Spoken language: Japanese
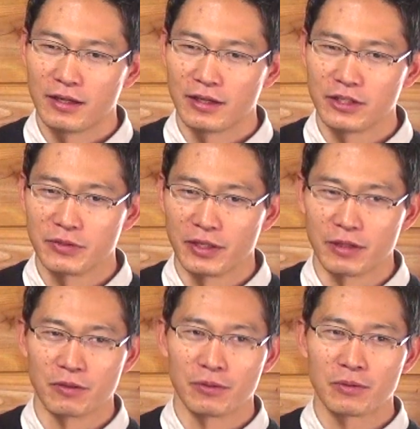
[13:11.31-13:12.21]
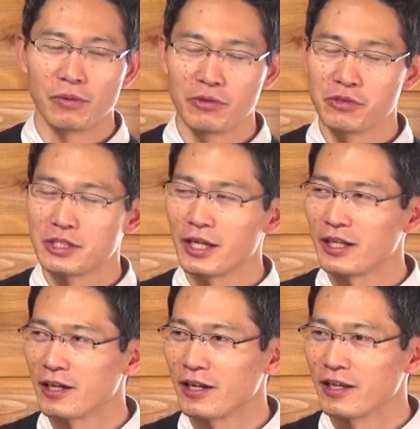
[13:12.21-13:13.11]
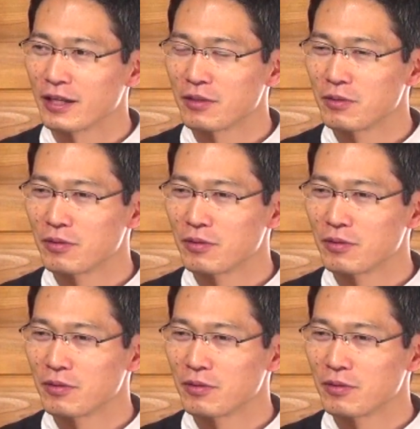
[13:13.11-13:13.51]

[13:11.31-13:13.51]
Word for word: あるいはねこうこういう事態だからやっ